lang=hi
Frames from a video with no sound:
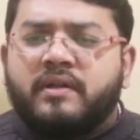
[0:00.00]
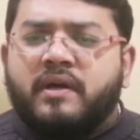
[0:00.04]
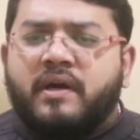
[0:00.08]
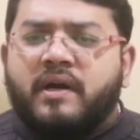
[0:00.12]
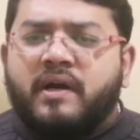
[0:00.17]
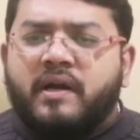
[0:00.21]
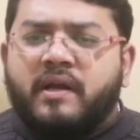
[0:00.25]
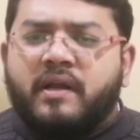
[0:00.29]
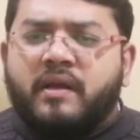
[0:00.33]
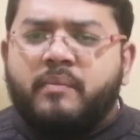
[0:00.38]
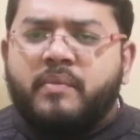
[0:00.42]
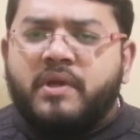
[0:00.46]

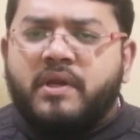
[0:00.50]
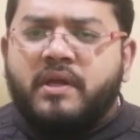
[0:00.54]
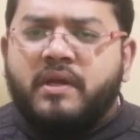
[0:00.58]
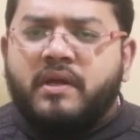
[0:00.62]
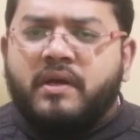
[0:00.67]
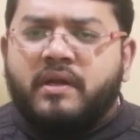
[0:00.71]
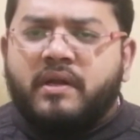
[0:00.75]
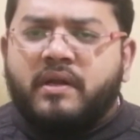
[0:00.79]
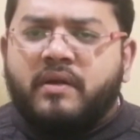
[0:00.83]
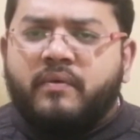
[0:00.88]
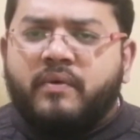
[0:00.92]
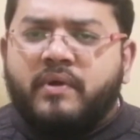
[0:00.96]
ताकि
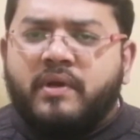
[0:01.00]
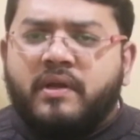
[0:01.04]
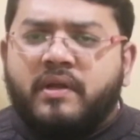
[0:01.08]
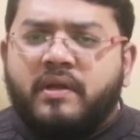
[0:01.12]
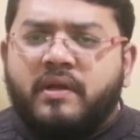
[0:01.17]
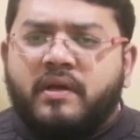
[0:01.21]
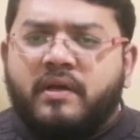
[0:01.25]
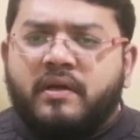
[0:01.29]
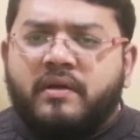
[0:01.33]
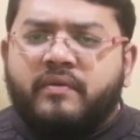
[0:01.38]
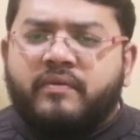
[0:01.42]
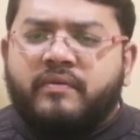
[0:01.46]
मेरी आने
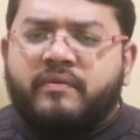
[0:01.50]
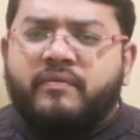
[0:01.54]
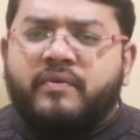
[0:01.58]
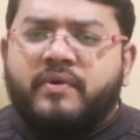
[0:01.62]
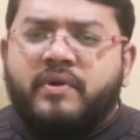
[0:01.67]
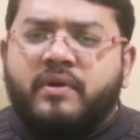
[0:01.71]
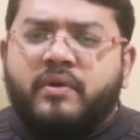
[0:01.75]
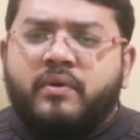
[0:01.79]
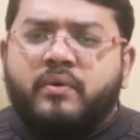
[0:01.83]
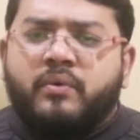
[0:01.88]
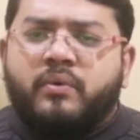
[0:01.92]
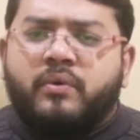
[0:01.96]
वाली हर
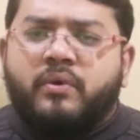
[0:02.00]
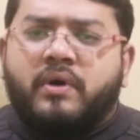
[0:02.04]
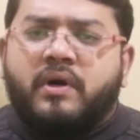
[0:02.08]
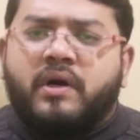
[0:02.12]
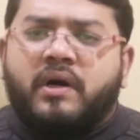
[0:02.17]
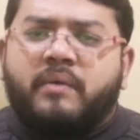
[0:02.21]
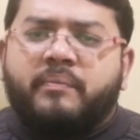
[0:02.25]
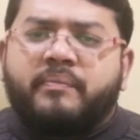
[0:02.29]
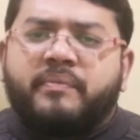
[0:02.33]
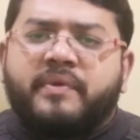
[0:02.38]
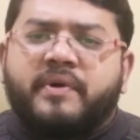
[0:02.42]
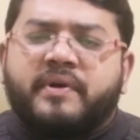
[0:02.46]
वीडियो
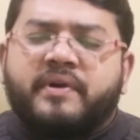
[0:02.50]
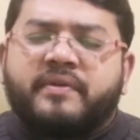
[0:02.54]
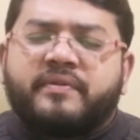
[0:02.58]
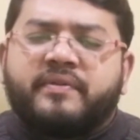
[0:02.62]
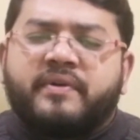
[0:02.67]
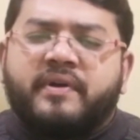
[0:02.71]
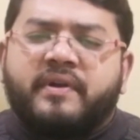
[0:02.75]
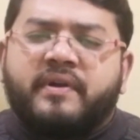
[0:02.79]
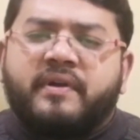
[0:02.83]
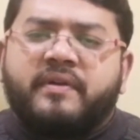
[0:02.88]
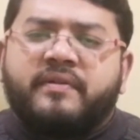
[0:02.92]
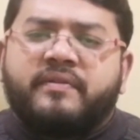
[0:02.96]
आप तक
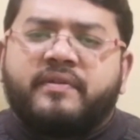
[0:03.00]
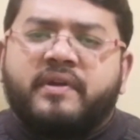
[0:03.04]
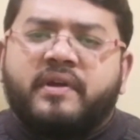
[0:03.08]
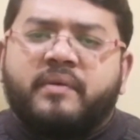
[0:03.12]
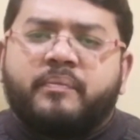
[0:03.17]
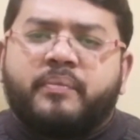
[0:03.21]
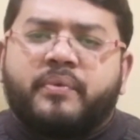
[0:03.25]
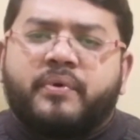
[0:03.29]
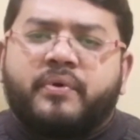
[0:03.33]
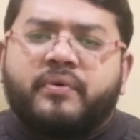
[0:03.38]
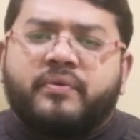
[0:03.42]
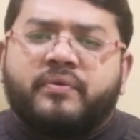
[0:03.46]
आसानी
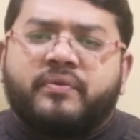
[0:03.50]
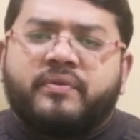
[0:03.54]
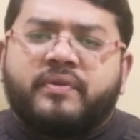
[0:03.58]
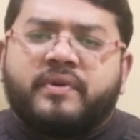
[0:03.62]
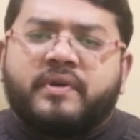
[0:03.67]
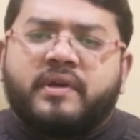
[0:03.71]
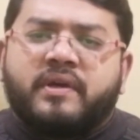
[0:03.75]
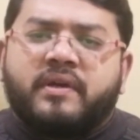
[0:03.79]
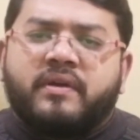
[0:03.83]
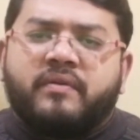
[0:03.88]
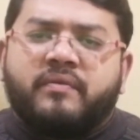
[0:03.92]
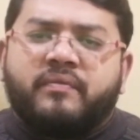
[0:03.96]
से पहुंच
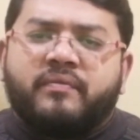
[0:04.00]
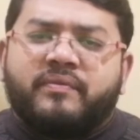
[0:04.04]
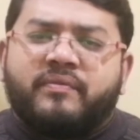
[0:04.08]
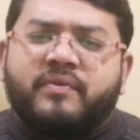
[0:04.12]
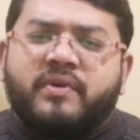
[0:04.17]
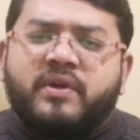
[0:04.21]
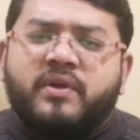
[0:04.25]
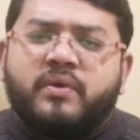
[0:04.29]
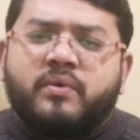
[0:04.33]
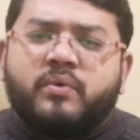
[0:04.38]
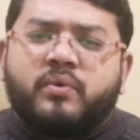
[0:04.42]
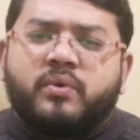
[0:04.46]
सके
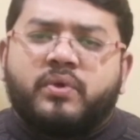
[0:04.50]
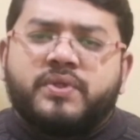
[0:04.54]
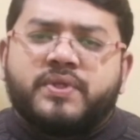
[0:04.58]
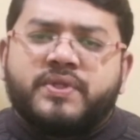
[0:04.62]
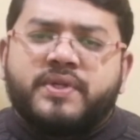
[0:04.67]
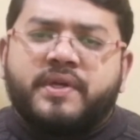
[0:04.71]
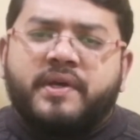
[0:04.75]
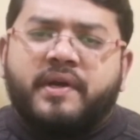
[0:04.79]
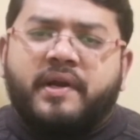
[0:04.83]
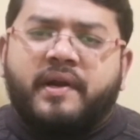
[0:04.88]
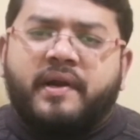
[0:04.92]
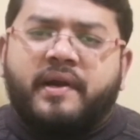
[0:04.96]
वीडियो को
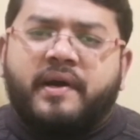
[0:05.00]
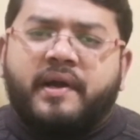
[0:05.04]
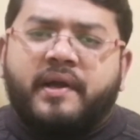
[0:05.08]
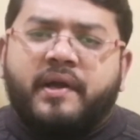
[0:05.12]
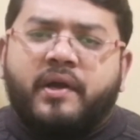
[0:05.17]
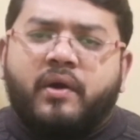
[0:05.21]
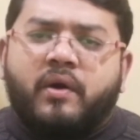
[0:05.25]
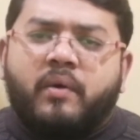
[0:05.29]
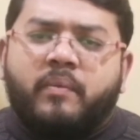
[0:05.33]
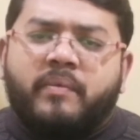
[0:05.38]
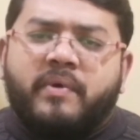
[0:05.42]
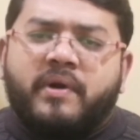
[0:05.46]
शेयर
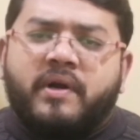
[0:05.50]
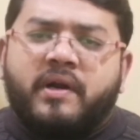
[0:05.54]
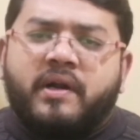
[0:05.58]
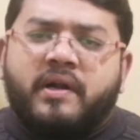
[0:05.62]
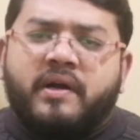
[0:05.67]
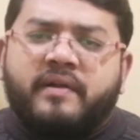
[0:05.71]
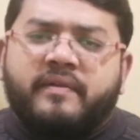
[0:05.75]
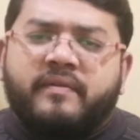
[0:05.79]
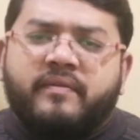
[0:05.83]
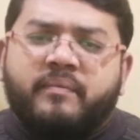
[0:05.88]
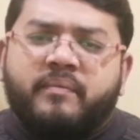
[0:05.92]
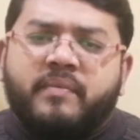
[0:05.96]
लाइक कमेंट
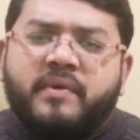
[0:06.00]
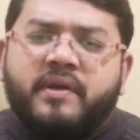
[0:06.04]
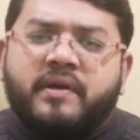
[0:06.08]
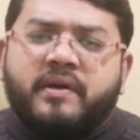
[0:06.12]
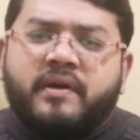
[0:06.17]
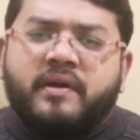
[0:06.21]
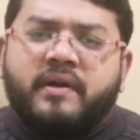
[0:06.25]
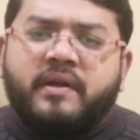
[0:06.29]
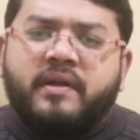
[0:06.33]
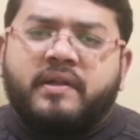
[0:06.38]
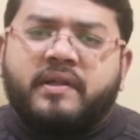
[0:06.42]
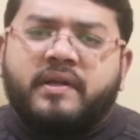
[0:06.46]
लाजमी
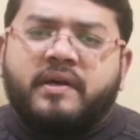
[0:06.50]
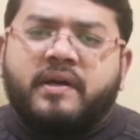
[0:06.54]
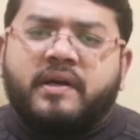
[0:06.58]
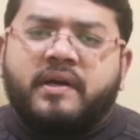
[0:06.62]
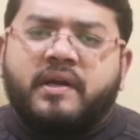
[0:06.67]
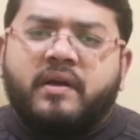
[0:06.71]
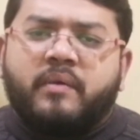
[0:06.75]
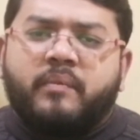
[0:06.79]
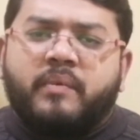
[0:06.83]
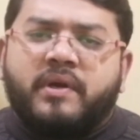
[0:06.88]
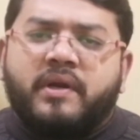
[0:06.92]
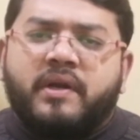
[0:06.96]
करें
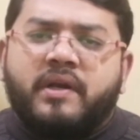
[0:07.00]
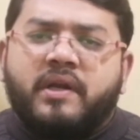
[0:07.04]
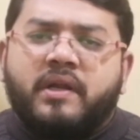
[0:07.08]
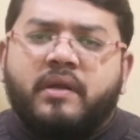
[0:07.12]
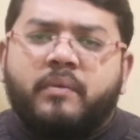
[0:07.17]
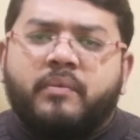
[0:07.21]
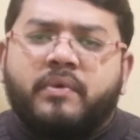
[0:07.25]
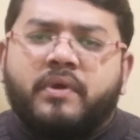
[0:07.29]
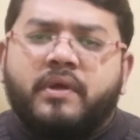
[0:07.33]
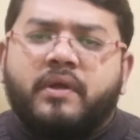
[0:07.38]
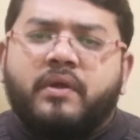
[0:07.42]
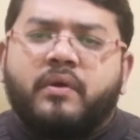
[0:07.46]
ताकि हमारी
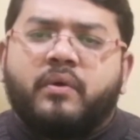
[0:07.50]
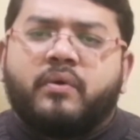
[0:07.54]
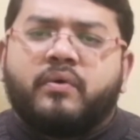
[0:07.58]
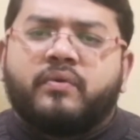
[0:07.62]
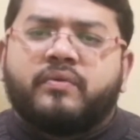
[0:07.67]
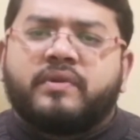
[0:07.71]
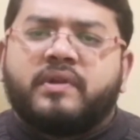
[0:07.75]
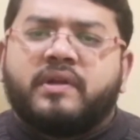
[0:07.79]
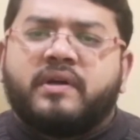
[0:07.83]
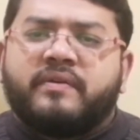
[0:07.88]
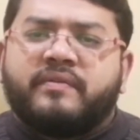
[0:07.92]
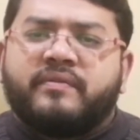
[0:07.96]
टीम की
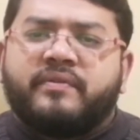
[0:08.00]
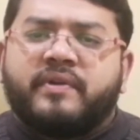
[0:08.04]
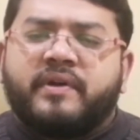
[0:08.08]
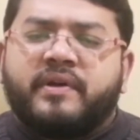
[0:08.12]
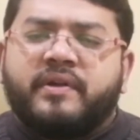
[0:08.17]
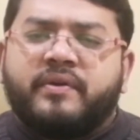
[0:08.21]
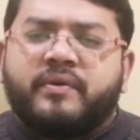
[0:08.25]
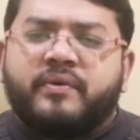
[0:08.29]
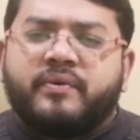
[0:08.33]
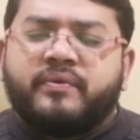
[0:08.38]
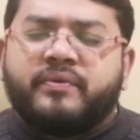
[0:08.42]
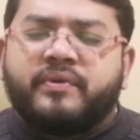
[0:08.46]
हौसला
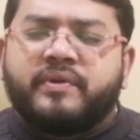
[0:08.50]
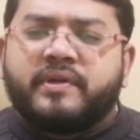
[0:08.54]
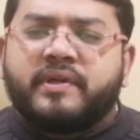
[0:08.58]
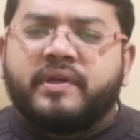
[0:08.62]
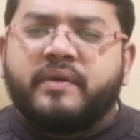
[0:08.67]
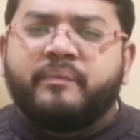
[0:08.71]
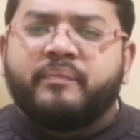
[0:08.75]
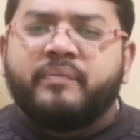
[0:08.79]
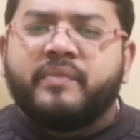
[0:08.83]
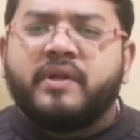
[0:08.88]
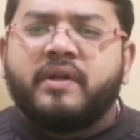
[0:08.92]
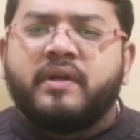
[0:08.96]
अफजाई हो
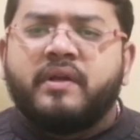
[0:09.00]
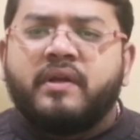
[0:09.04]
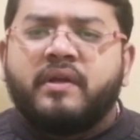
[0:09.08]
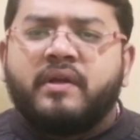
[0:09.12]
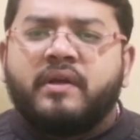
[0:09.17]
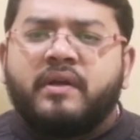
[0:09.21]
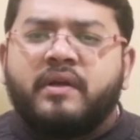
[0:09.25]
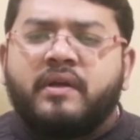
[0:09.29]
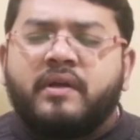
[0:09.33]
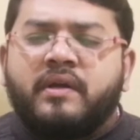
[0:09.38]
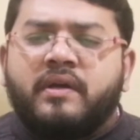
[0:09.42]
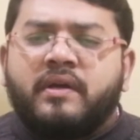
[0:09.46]
सके
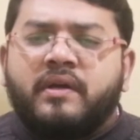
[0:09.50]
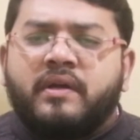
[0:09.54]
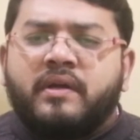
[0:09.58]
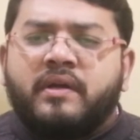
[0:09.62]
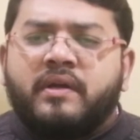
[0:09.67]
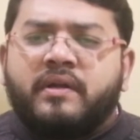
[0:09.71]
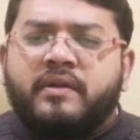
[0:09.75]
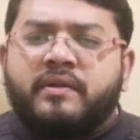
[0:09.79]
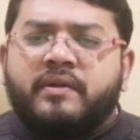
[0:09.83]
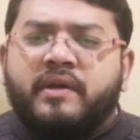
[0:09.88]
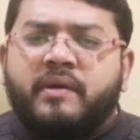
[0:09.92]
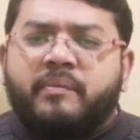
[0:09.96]

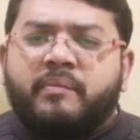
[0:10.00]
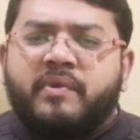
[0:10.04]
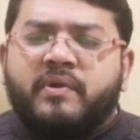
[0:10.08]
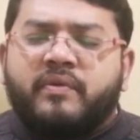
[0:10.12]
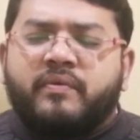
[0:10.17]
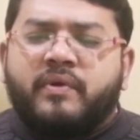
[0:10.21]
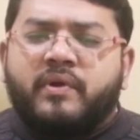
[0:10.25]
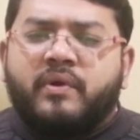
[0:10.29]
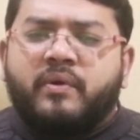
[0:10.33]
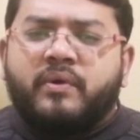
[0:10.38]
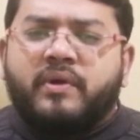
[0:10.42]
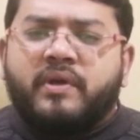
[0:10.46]

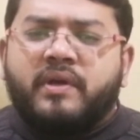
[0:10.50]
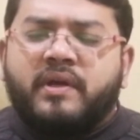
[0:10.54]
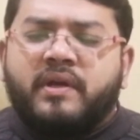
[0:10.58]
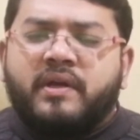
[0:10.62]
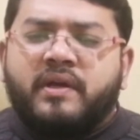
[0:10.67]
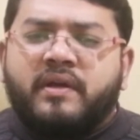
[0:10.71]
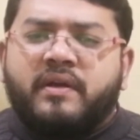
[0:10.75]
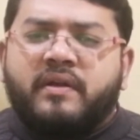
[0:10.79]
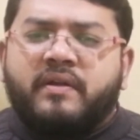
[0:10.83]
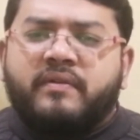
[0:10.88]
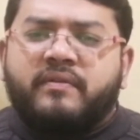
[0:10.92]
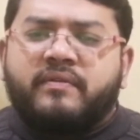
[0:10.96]
जेमनीस वालों के
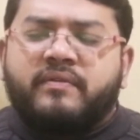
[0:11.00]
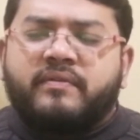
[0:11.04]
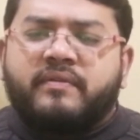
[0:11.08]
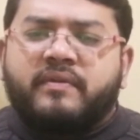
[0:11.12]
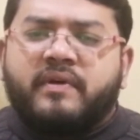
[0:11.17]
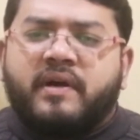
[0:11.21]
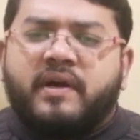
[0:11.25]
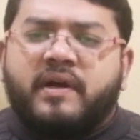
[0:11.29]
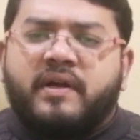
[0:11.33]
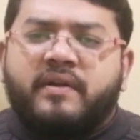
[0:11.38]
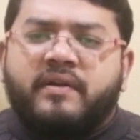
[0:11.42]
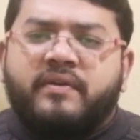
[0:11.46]

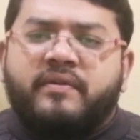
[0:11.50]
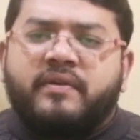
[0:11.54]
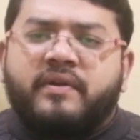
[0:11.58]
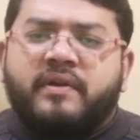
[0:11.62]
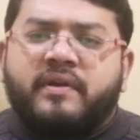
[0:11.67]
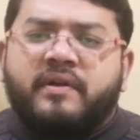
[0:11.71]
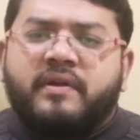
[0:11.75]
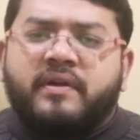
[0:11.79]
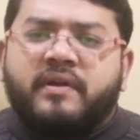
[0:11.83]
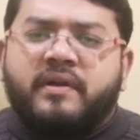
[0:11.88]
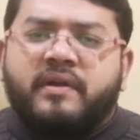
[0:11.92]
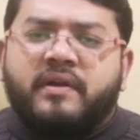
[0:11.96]

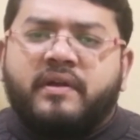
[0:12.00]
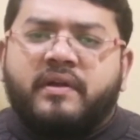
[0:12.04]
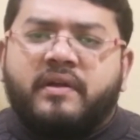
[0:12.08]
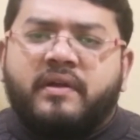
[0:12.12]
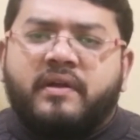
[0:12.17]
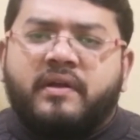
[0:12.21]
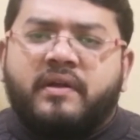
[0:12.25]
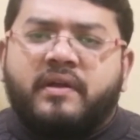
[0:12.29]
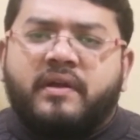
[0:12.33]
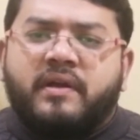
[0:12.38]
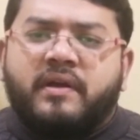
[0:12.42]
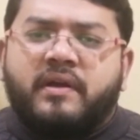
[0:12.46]
जायचे के
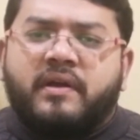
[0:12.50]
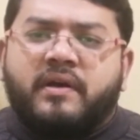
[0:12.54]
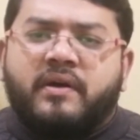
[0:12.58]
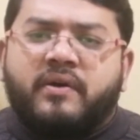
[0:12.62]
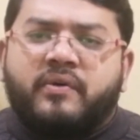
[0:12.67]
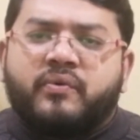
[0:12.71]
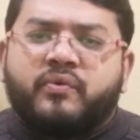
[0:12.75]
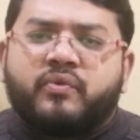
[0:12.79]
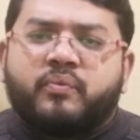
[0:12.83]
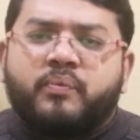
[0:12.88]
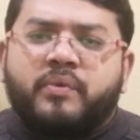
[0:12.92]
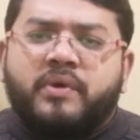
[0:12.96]
एट
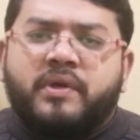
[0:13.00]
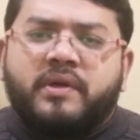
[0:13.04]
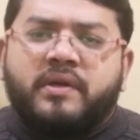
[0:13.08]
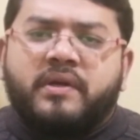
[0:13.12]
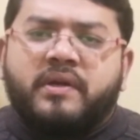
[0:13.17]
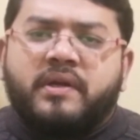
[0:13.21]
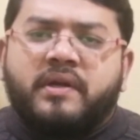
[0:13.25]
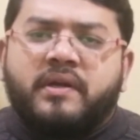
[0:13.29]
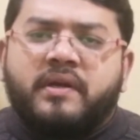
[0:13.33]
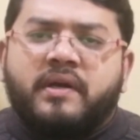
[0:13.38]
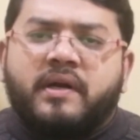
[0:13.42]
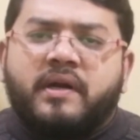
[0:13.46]
हाउस में
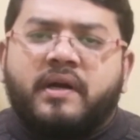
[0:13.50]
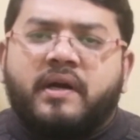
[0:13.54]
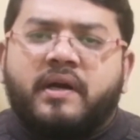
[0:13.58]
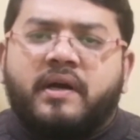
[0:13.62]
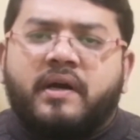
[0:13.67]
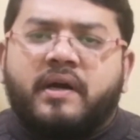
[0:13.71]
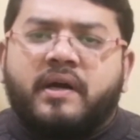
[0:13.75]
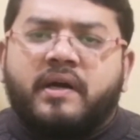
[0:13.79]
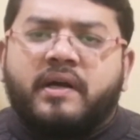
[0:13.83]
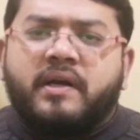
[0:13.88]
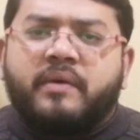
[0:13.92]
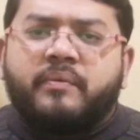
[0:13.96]
इनका
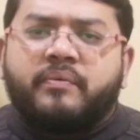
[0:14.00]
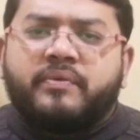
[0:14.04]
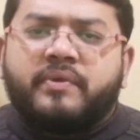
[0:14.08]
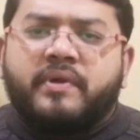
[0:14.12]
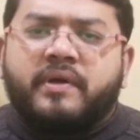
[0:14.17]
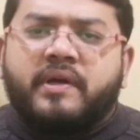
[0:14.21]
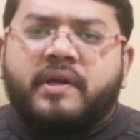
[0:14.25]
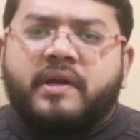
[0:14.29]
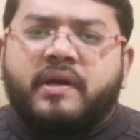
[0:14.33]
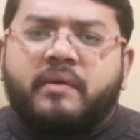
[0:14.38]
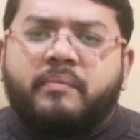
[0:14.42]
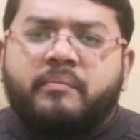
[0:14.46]
हाकिफ
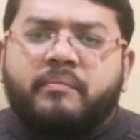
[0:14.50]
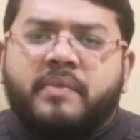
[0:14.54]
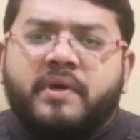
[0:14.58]
सारा